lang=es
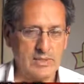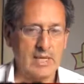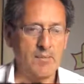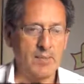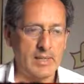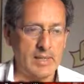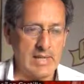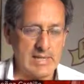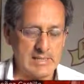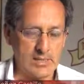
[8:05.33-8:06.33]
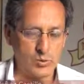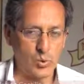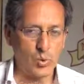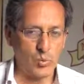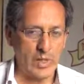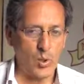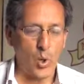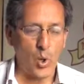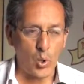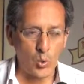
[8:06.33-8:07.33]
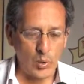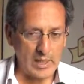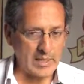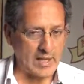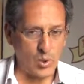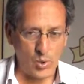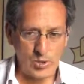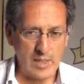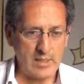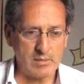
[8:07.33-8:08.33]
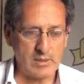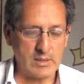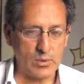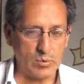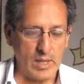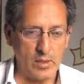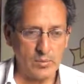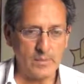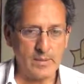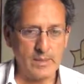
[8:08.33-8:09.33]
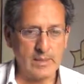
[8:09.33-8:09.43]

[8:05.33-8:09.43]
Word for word: sea para el sector urbano o rural, que no se hayan matriculado,